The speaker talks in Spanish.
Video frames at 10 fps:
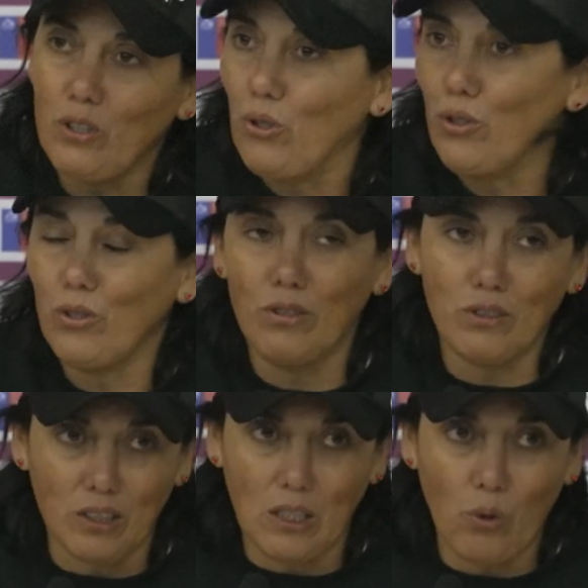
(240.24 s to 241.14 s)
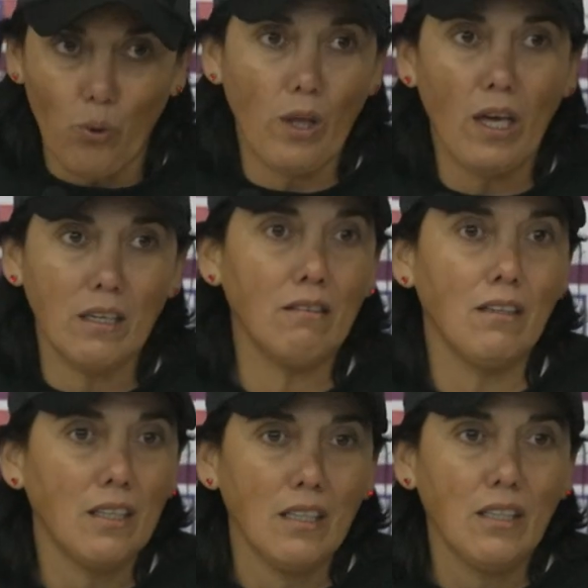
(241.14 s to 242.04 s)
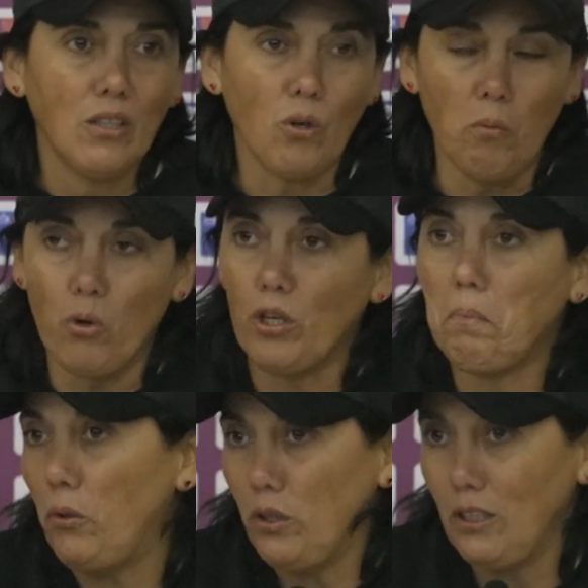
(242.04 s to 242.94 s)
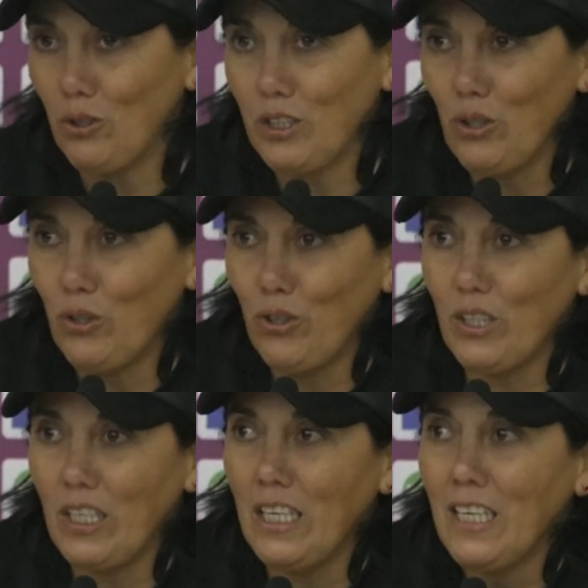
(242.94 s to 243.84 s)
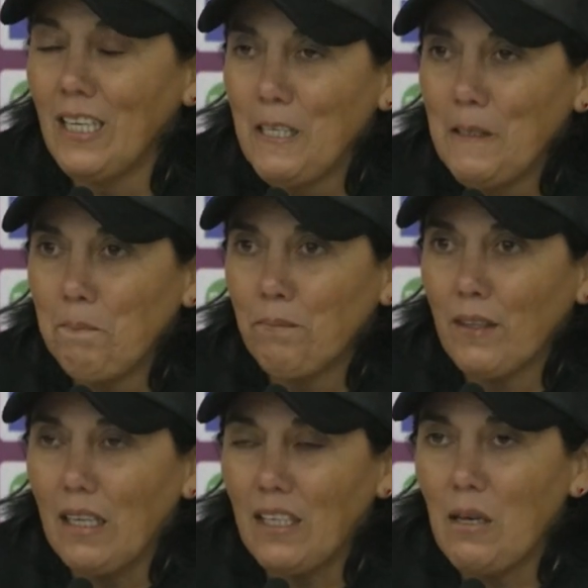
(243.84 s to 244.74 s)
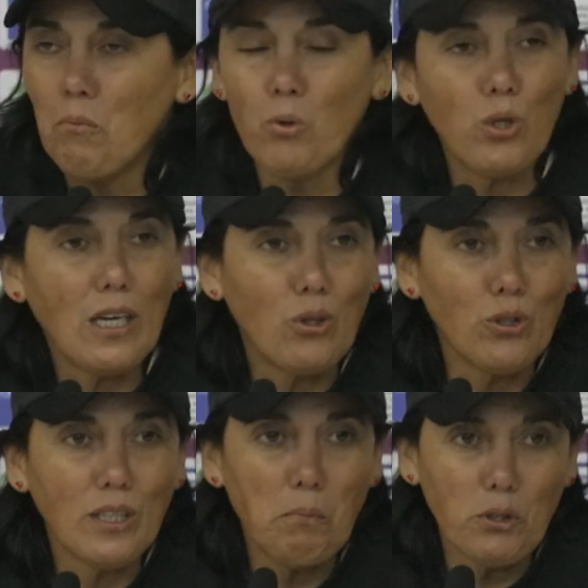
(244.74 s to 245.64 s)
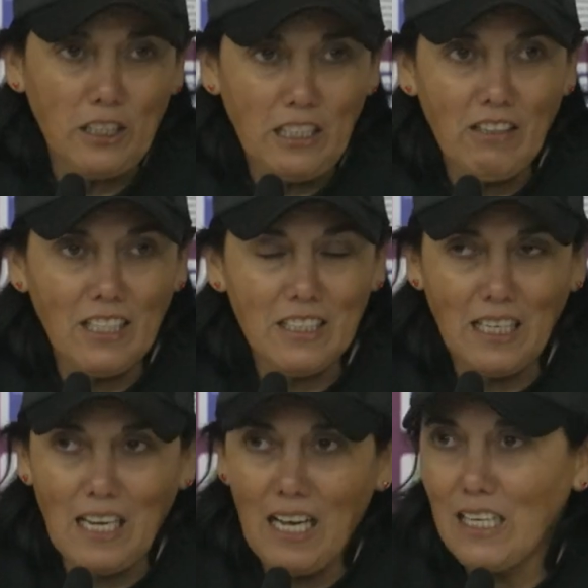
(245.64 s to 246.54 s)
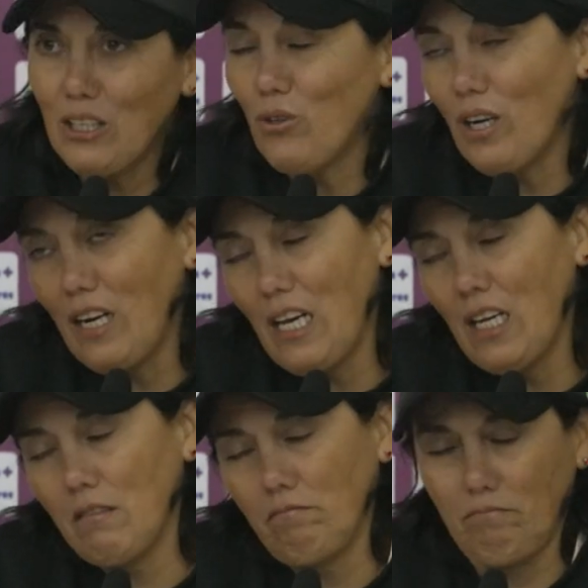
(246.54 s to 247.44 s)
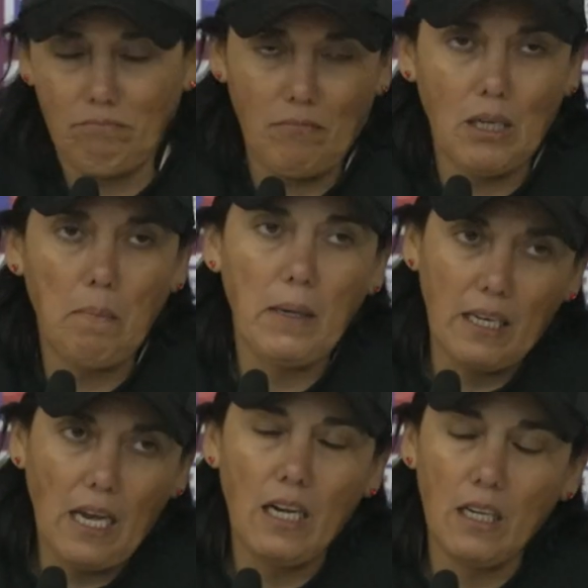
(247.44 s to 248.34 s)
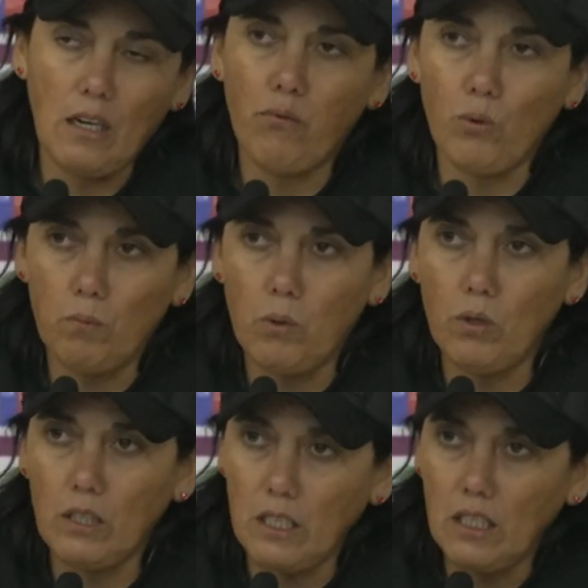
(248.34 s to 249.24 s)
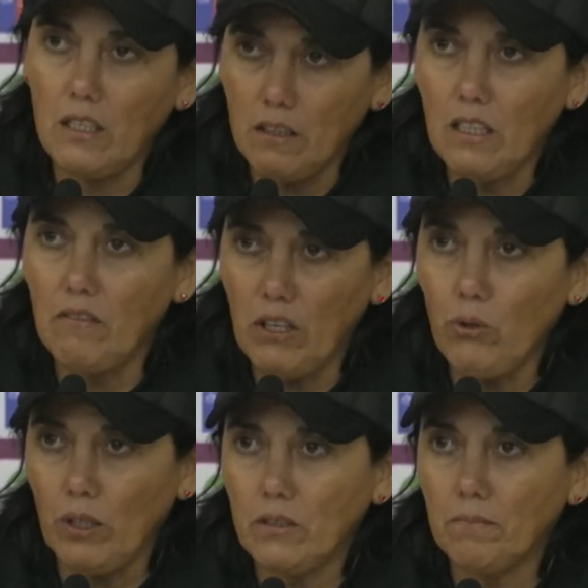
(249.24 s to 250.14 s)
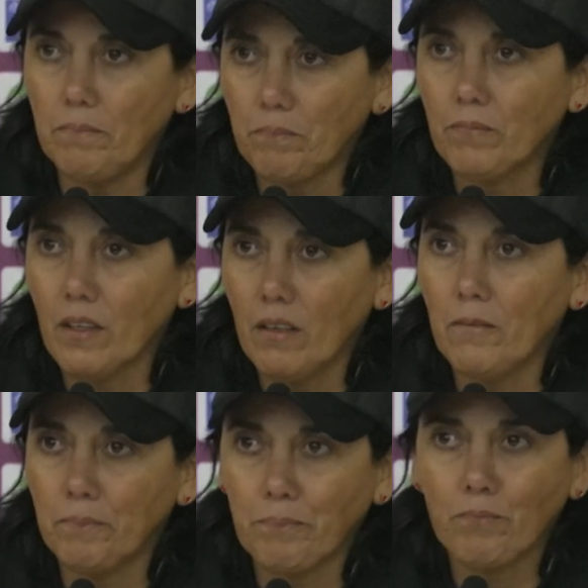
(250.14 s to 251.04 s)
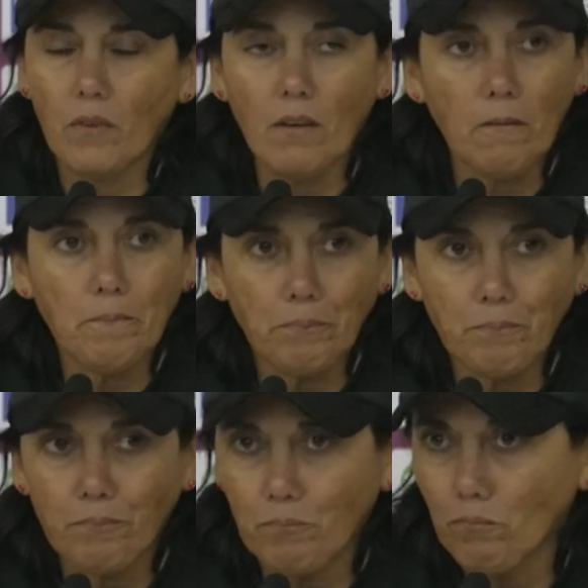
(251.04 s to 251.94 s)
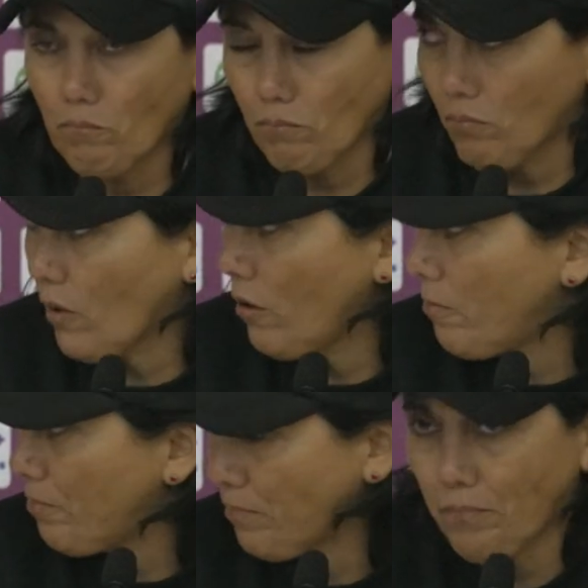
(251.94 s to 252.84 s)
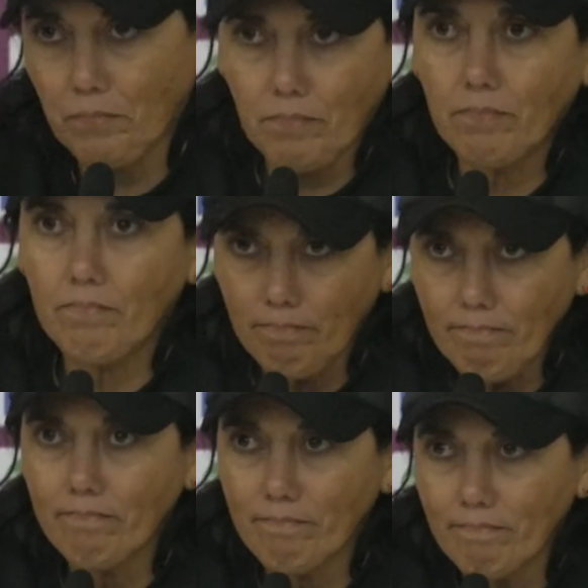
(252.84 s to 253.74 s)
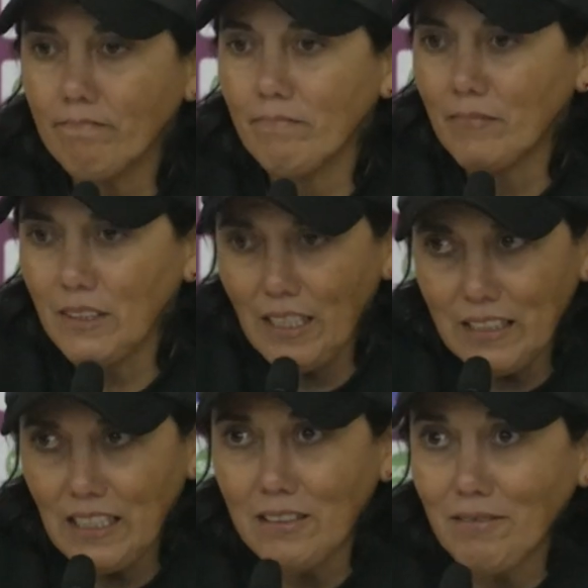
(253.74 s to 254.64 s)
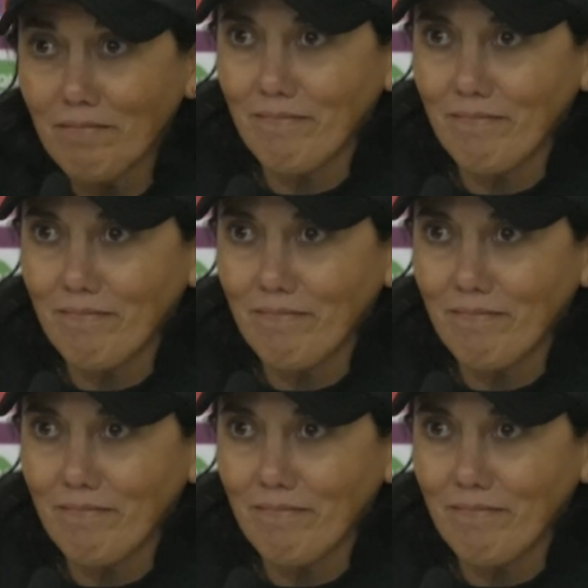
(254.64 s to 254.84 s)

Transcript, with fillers: y todos se saludan como corresponde. Entonces yo creo que aquí hay muchas cosas positivas que sacar y ojalá replicar en el fútbol de, varones. Muchas gracias a todos. Aquí damos por finalizada la conferencia de prensa. Gracias.